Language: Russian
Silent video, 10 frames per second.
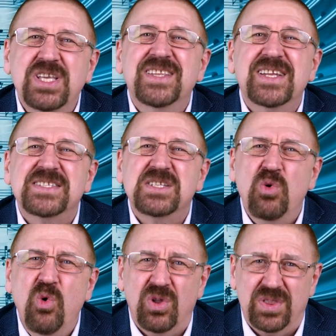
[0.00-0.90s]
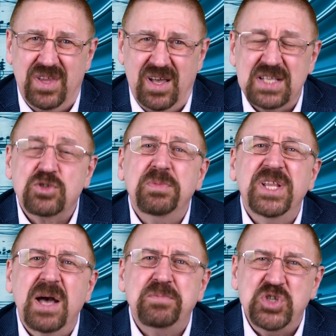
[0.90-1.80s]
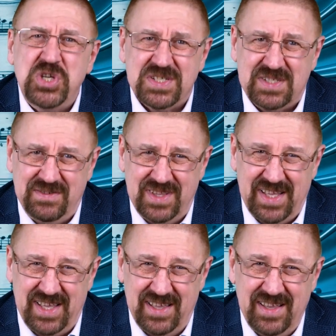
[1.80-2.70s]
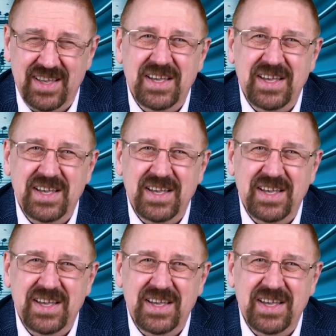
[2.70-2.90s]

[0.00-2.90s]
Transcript: инерционно, особенно общественное.